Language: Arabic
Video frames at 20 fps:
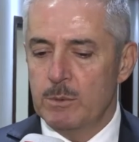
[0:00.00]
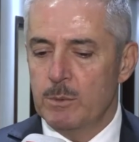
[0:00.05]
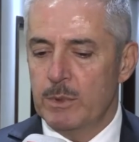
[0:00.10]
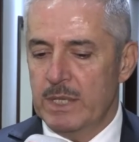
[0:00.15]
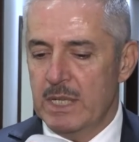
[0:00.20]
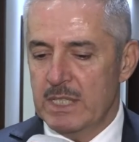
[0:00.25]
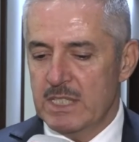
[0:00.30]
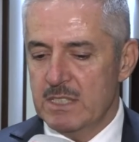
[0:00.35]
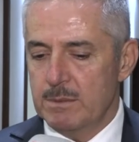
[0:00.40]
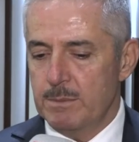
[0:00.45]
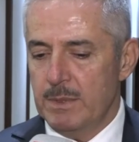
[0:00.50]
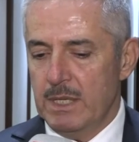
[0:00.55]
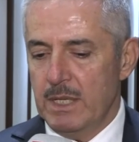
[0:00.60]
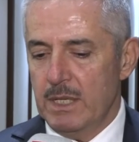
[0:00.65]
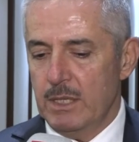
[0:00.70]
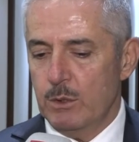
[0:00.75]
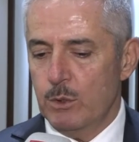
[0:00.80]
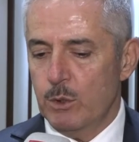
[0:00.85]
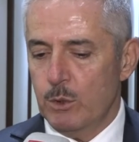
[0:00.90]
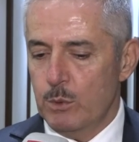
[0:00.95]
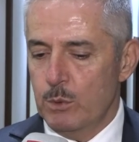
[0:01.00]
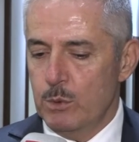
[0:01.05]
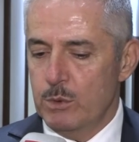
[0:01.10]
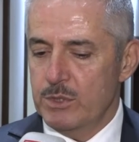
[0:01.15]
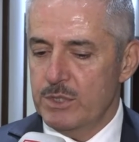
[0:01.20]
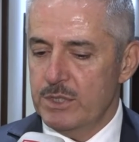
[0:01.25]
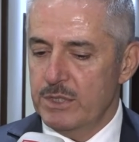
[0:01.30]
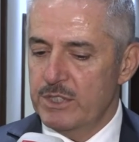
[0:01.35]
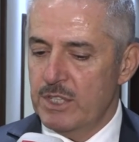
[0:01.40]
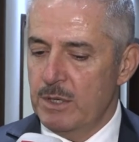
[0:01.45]
المناسبه
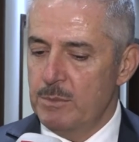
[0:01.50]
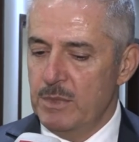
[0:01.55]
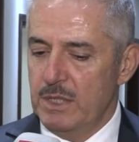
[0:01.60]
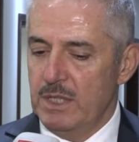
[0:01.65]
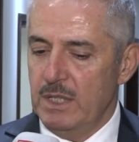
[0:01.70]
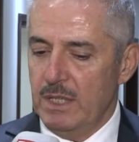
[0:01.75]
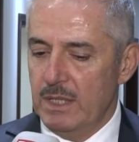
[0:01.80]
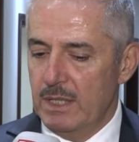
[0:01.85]
خروج جميع